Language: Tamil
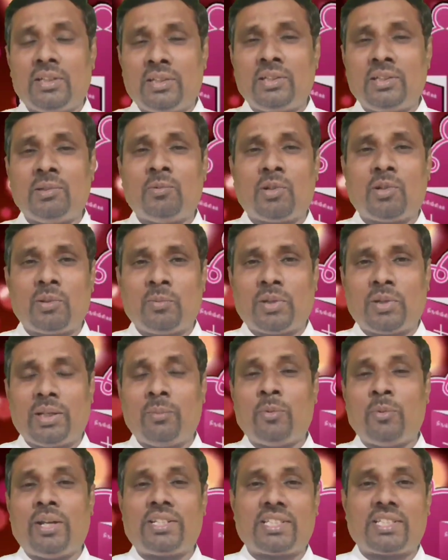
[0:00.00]
இன்னும் ஒரு முறை
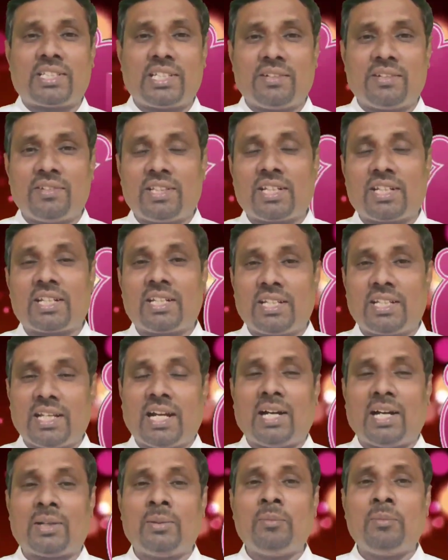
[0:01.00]
முயற்சி செய்வதற்கு
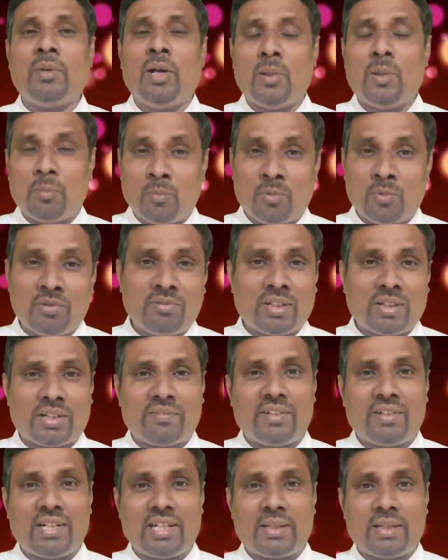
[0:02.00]
யாரும்
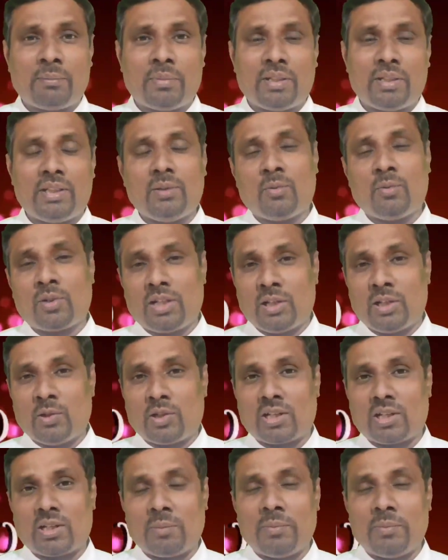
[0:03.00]
முன்வரவில்லை என்பது உங்கள்
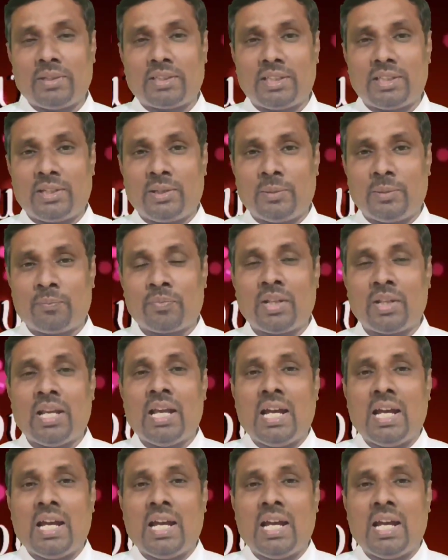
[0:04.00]
எல்லோருக்குமே தெரியும்